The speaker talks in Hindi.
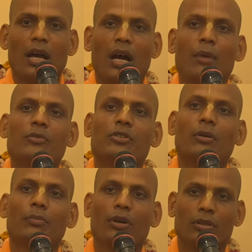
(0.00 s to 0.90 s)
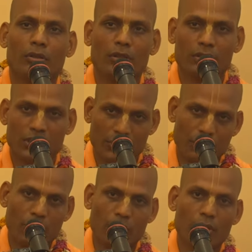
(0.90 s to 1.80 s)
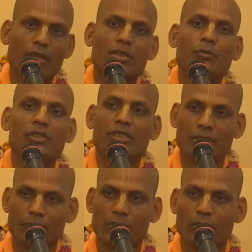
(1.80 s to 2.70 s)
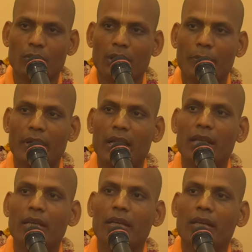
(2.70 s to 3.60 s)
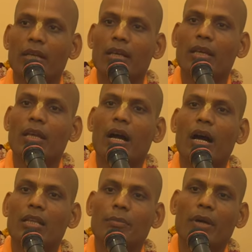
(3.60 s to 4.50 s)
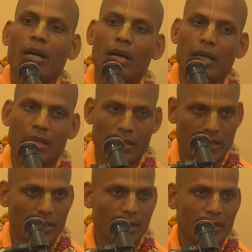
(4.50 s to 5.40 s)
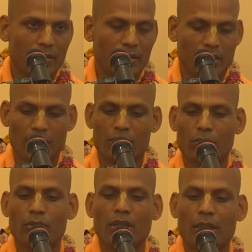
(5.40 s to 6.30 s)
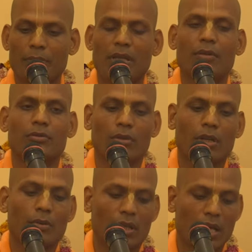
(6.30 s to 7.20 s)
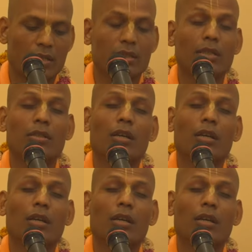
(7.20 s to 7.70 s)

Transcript: हम सब बद्ध जीव को न समझ जीव को पहले ये आत्मा का ज्ञान दे रहे हैं ये श्लोक लगभग लास्ट